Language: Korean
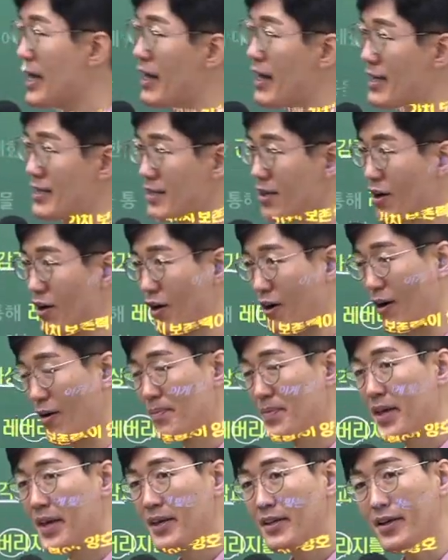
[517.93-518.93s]

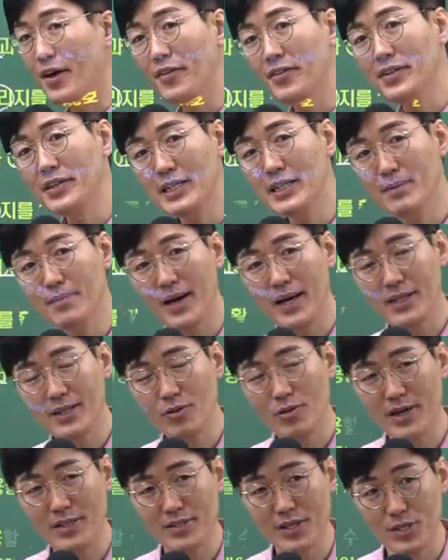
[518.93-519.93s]
작아서
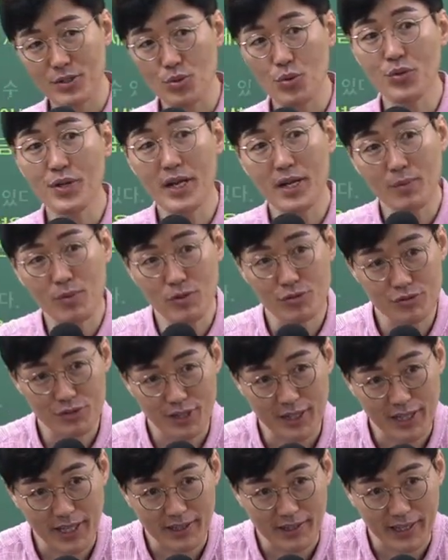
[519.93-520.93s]
현금화하는 과정에 손해를 볼 수
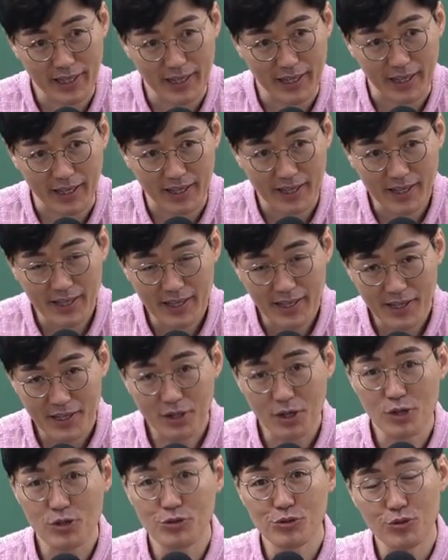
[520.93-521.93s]
있겠네.
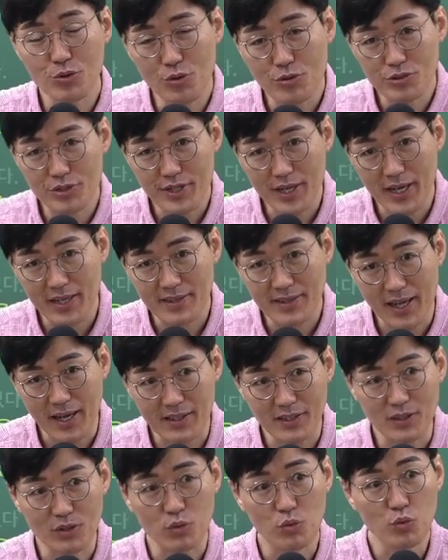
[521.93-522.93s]
이걸 유동성에
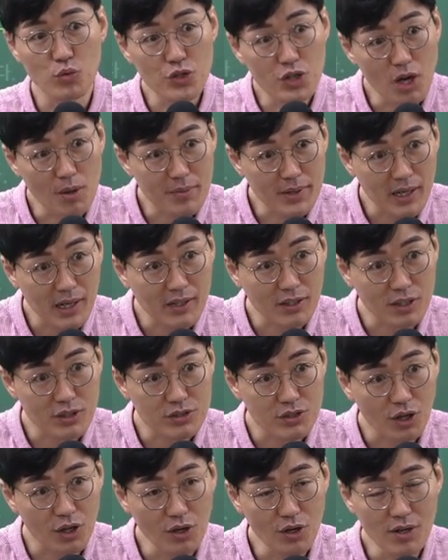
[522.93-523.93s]
따른 위험이라
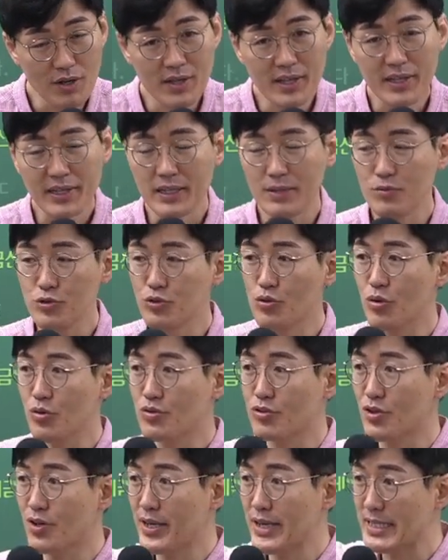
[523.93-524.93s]
그러죠. 그럼
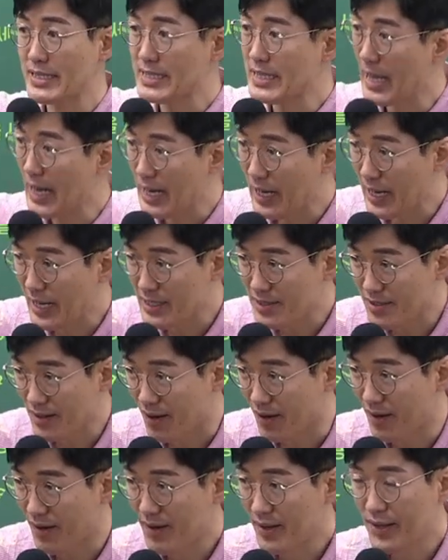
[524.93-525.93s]
유동성이
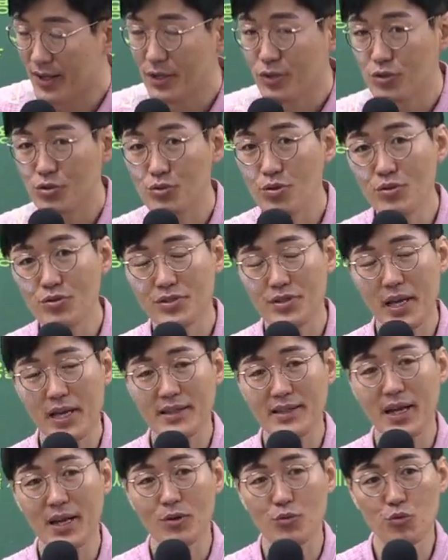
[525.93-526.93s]
작아서 유동성에
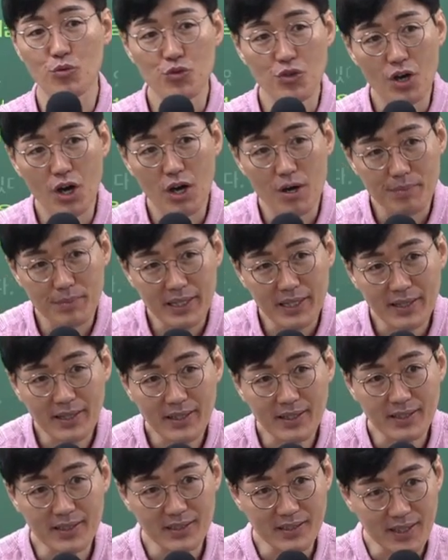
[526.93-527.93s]
따른
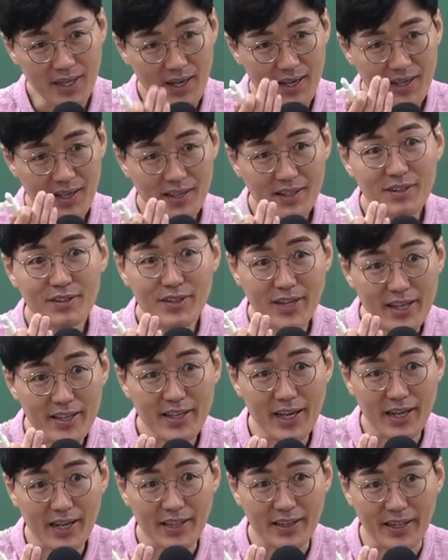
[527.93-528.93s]
위험이 크다. 이렇게
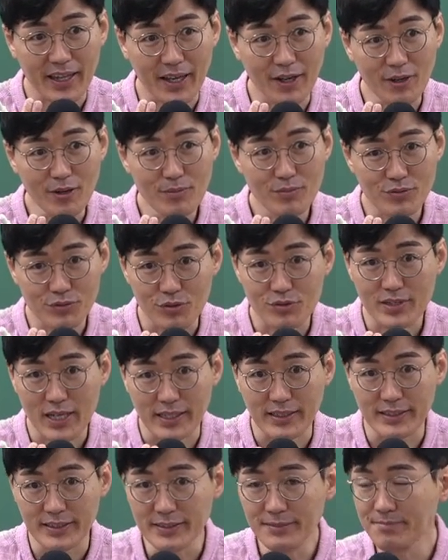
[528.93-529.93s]
얘기하겠네요.
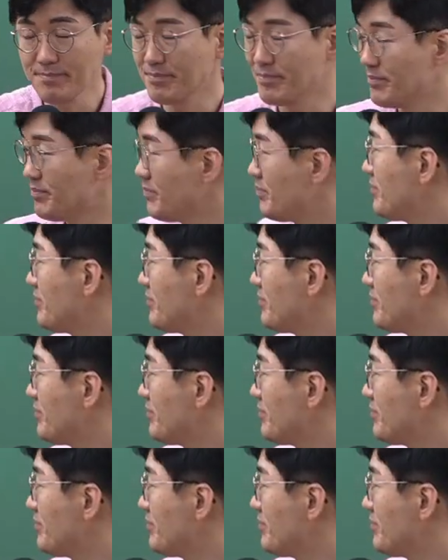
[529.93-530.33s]
부동산은.